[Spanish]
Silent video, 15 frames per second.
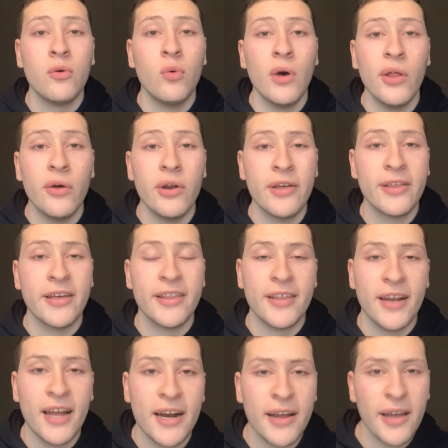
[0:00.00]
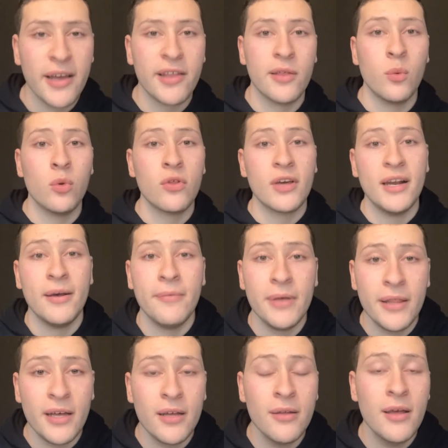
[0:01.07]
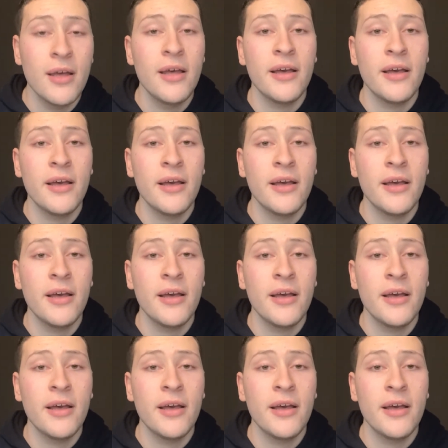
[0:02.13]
jugador es que se largue, que se busque la vida,